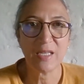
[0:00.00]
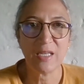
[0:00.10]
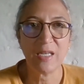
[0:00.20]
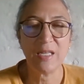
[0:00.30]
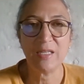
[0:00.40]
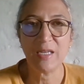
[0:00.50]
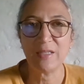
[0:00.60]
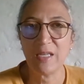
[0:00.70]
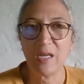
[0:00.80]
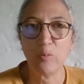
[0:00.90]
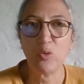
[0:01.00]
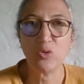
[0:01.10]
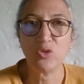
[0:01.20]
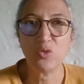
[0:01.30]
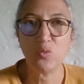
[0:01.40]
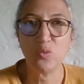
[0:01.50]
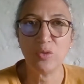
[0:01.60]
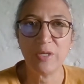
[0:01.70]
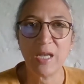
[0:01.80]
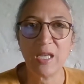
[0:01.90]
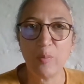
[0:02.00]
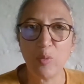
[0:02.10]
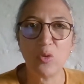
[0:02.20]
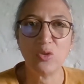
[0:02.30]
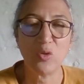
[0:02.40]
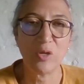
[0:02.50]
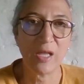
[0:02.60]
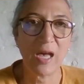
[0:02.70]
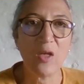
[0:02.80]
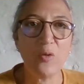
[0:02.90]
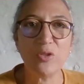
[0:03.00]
y ya tenemos un equipo consolidado,